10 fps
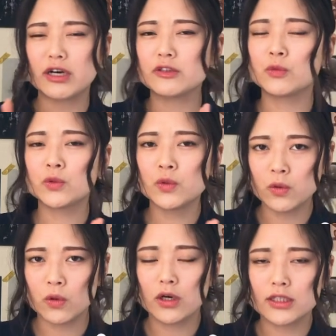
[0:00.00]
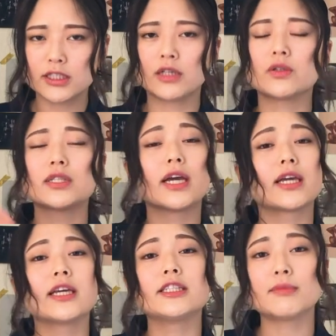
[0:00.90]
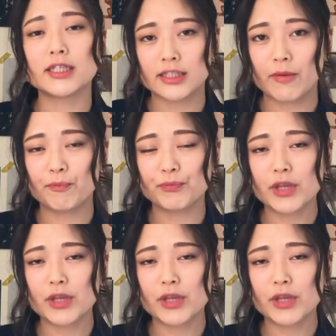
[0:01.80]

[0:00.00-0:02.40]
あるものをちゃんと再建しました